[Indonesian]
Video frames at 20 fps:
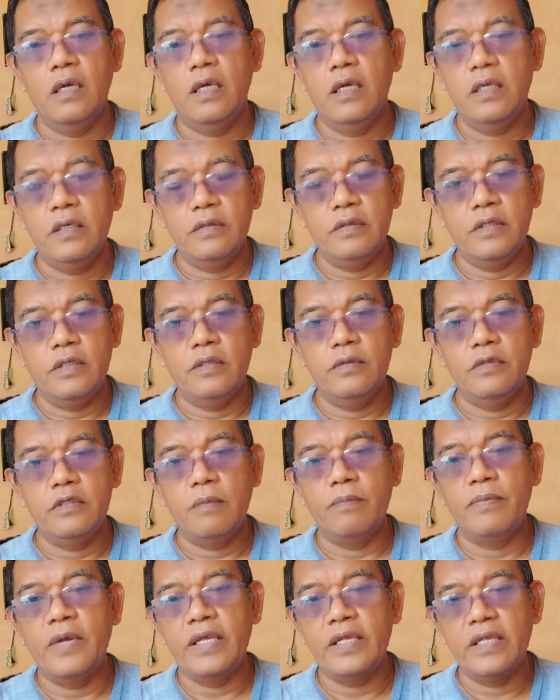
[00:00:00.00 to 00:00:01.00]
anu itu
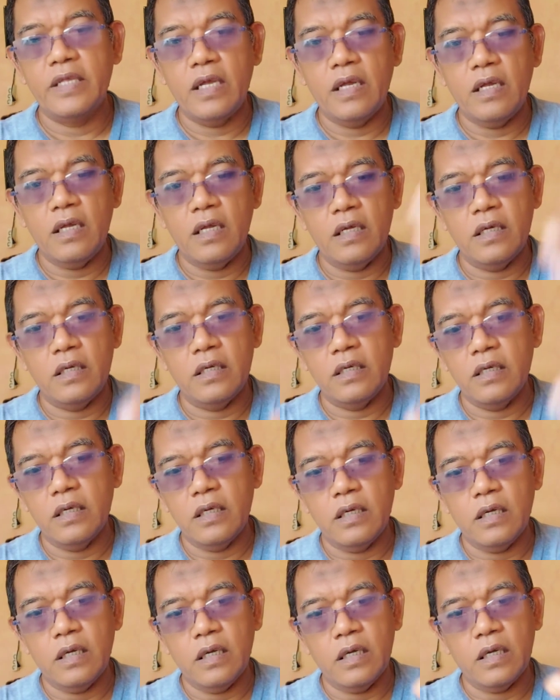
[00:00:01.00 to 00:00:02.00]
sebaiknya
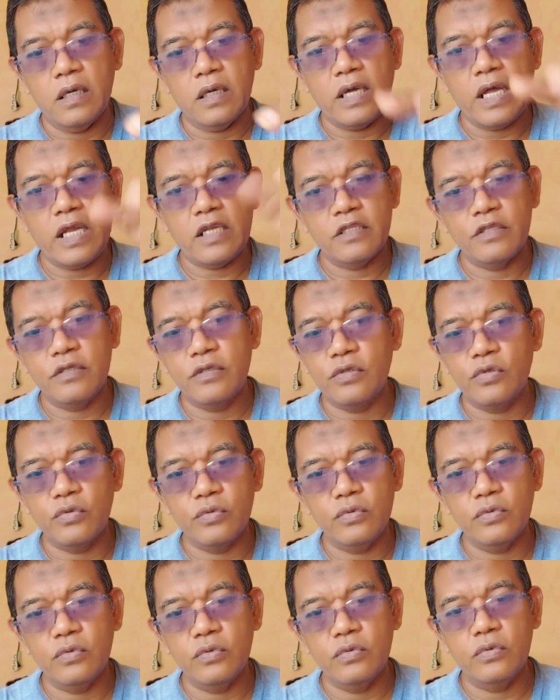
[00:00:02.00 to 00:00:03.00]
uh, kart
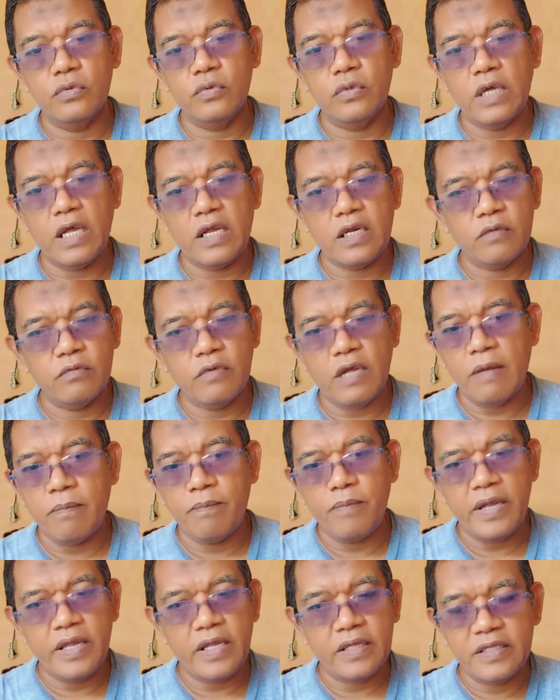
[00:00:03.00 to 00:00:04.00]
kartu kartu
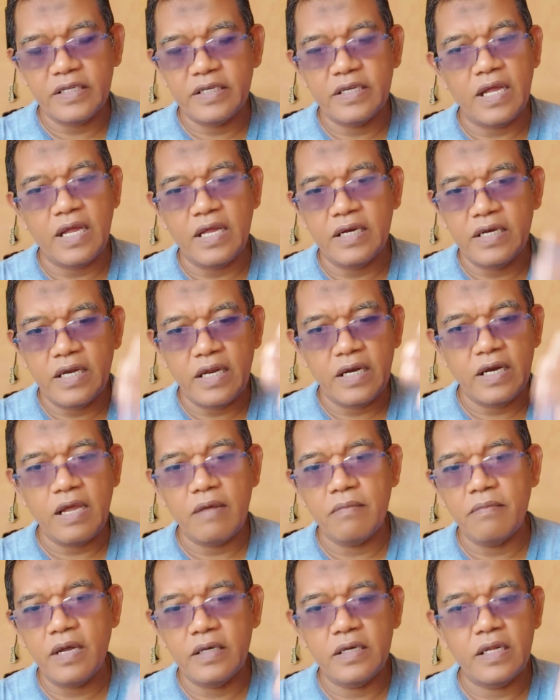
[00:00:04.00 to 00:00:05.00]
apa yang tidak ada
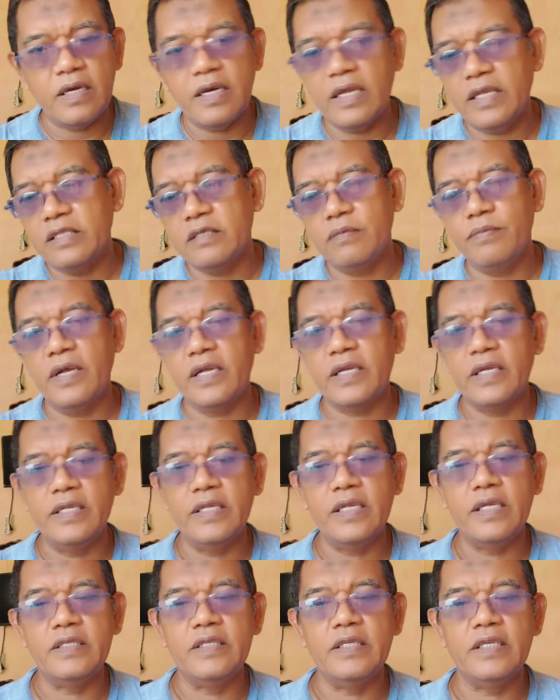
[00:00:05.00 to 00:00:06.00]
nama dan lain
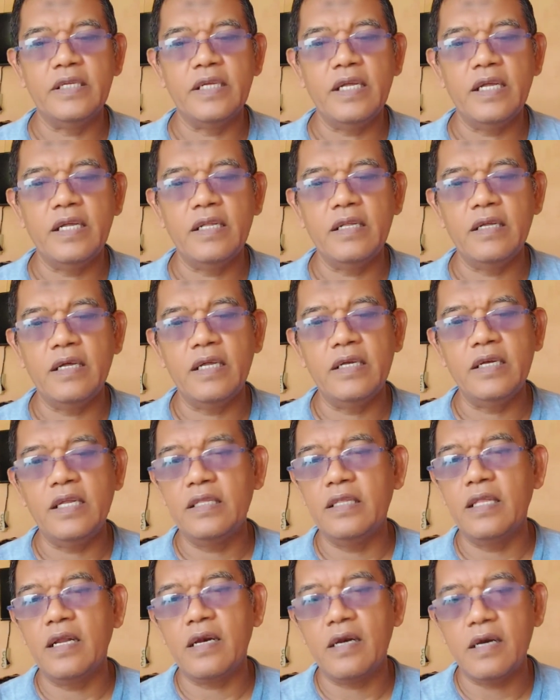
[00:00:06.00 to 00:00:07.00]
sebagainya sehingga
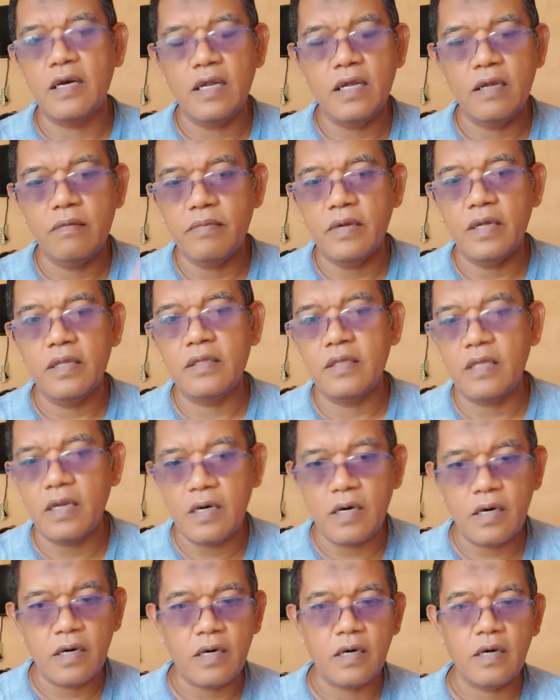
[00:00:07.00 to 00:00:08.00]
anda ter
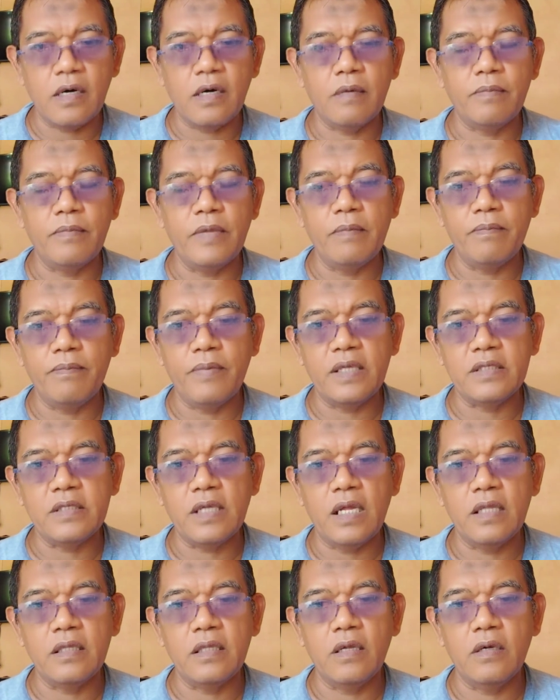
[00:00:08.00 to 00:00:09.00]
terbebas
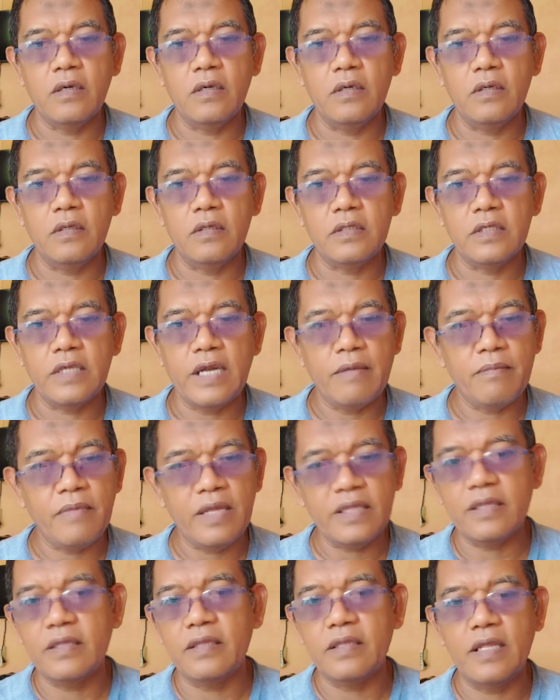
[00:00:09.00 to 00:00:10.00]
atau
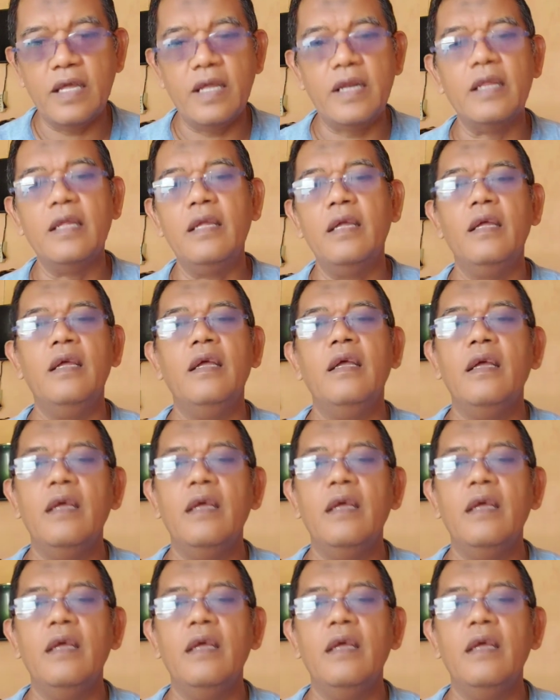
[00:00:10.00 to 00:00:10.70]
selamat dari